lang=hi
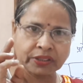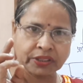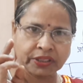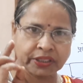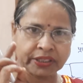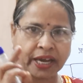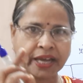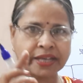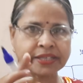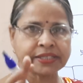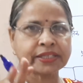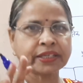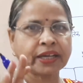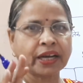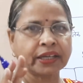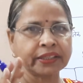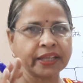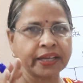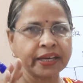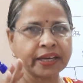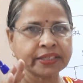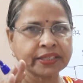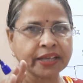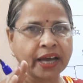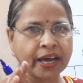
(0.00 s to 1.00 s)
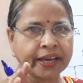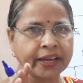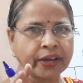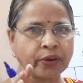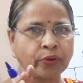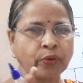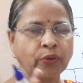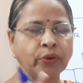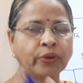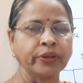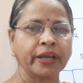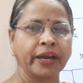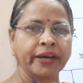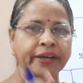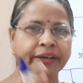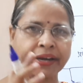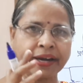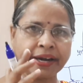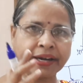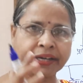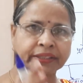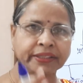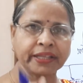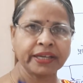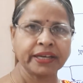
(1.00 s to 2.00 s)
जीआईसी का देने जा रहे हो या
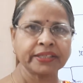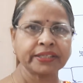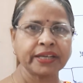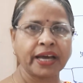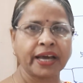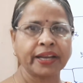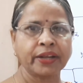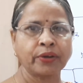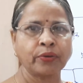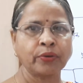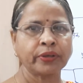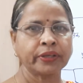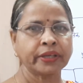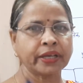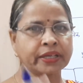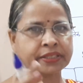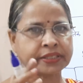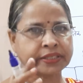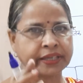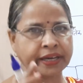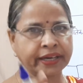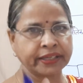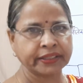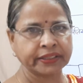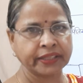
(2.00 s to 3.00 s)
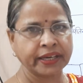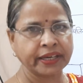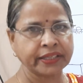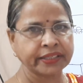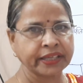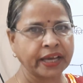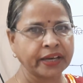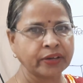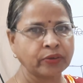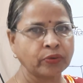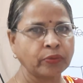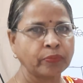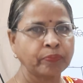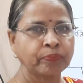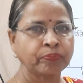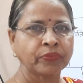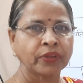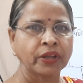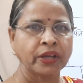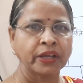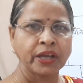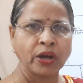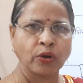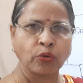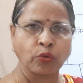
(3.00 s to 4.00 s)
नेट देने जा रहे हो या सेट देने जा रहे हो
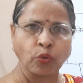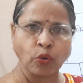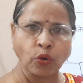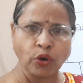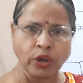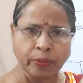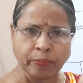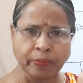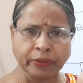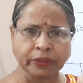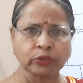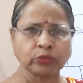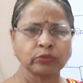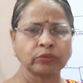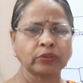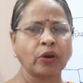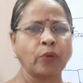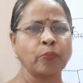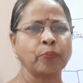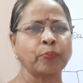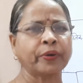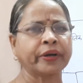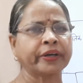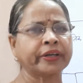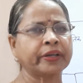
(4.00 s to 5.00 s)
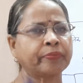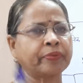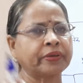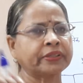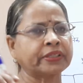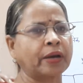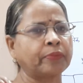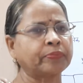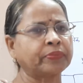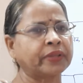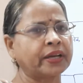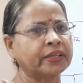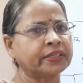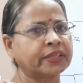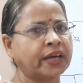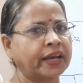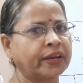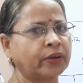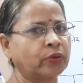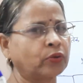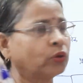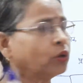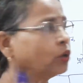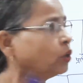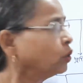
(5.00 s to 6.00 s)
या कोई भी कॉम्पिटिटिव एग्जाम देने जा
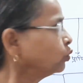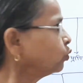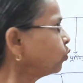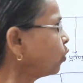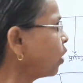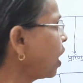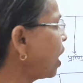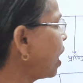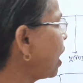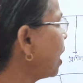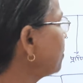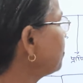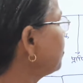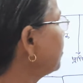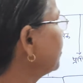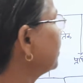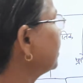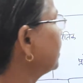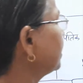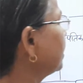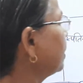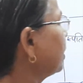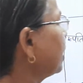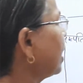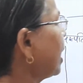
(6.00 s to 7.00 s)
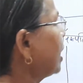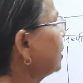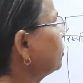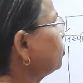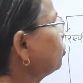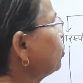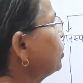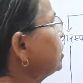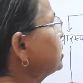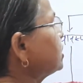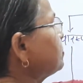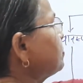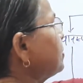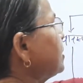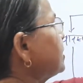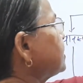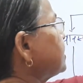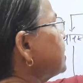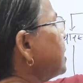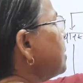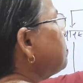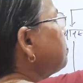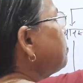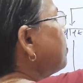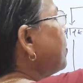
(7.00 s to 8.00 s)
रहे हो तो आप पक्का तो इसमें
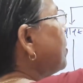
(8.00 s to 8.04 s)
से